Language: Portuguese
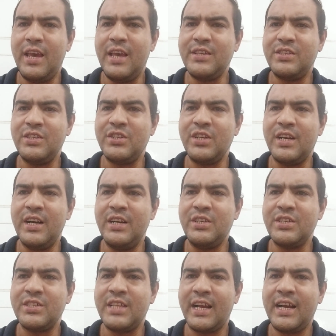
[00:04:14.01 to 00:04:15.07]
Esse
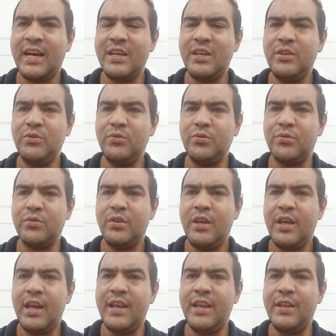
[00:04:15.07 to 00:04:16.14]
gigante está caindo,
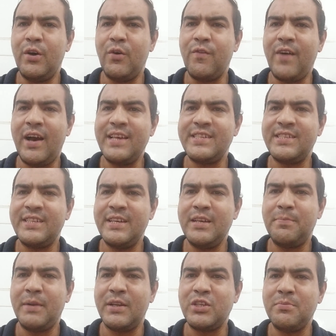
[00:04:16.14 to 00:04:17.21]
ele não vai
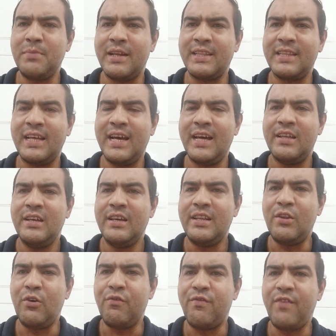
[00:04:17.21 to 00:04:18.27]
ser para te matar,
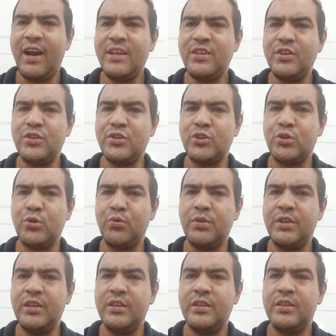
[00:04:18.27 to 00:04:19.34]
não vai te
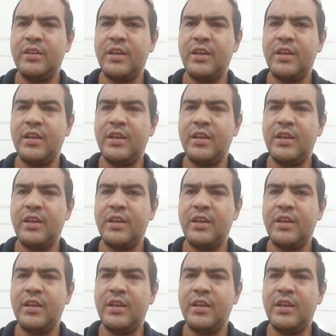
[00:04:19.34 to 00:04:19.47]
destruir.